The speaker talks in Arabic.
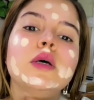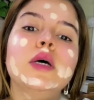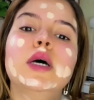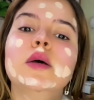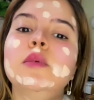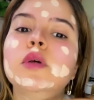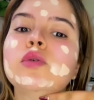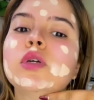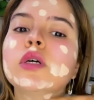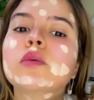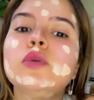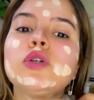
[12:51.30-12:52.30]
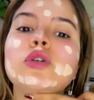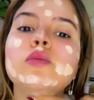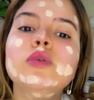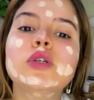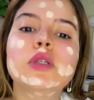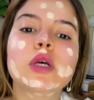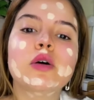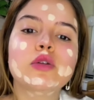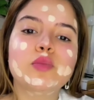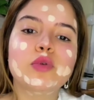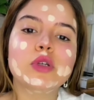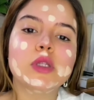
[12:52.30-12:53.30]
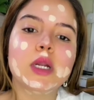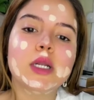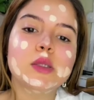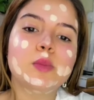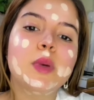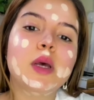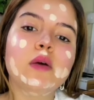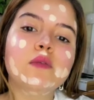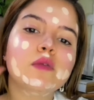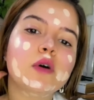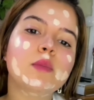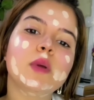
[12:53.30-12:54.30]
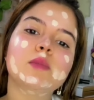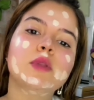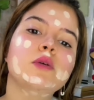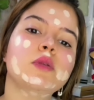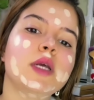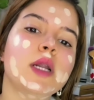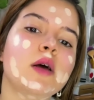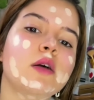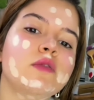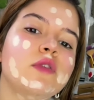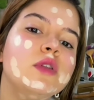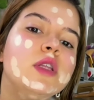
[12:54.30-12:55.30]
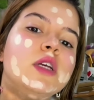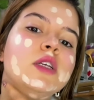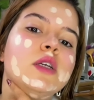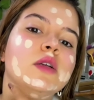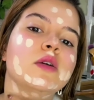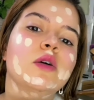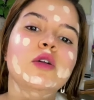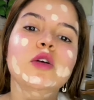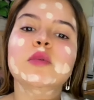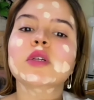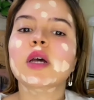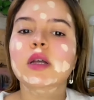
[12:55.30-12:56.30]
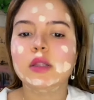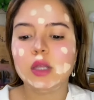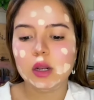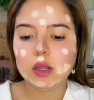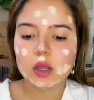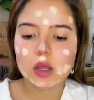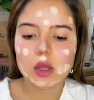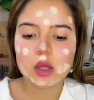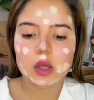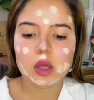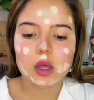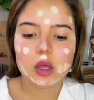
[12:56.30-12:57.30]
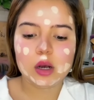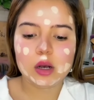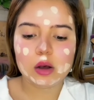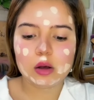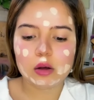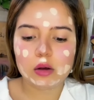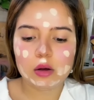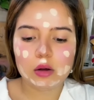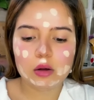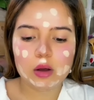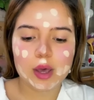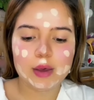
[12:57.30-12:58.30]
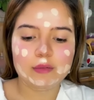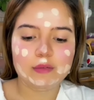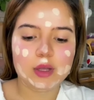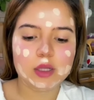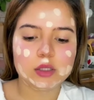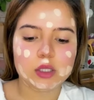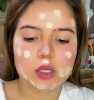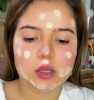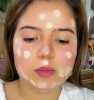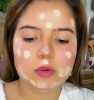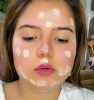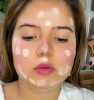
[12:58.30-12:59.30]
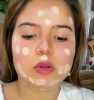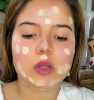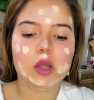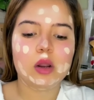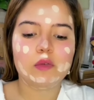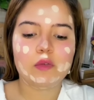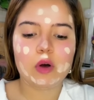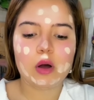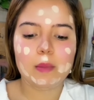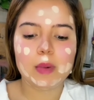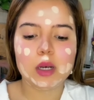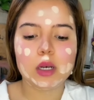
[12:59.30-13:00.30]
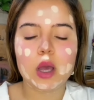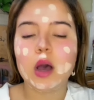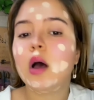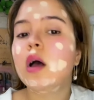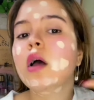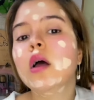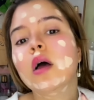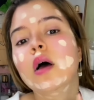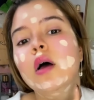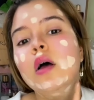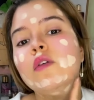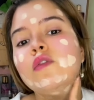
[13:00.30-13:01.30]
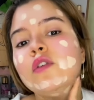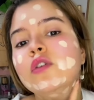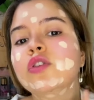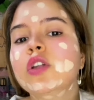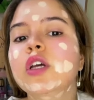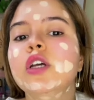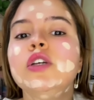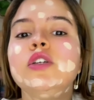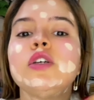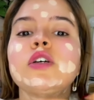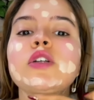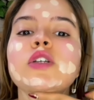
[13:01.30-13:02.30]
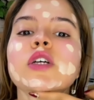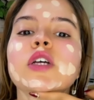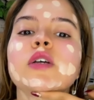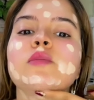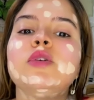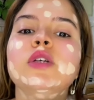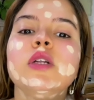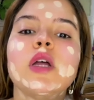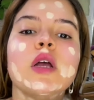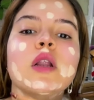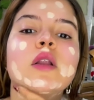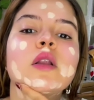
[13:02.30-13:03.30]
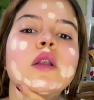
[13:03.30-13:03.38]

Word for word: حاميه وجهك من الشمس 50 بليس ديال اس بي اف او ميم طون ديرا فونديشن او اليوم تبقاي ديري اكران انفيزيبل وديري فوق منها فونديشن حتى كيمشي داك ال...